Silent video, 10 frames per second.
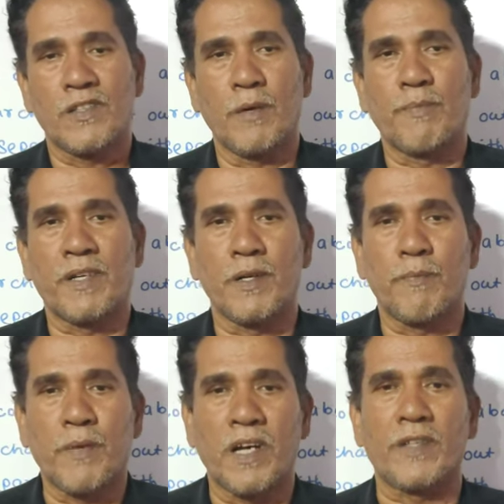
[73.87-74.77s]
सबकी
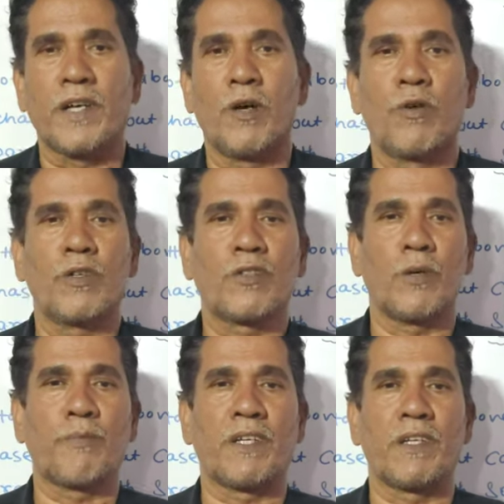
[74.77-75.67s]
फ़ायदा हो
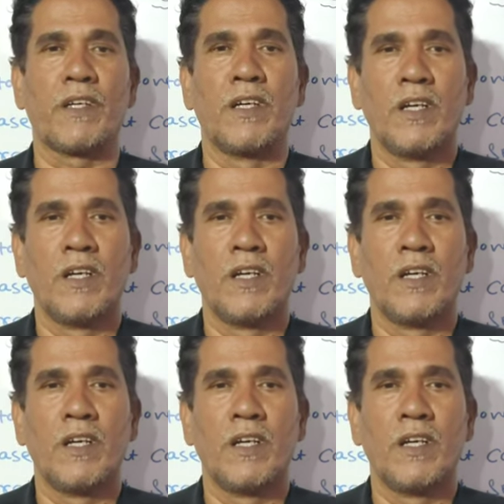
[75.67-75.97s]
सबकी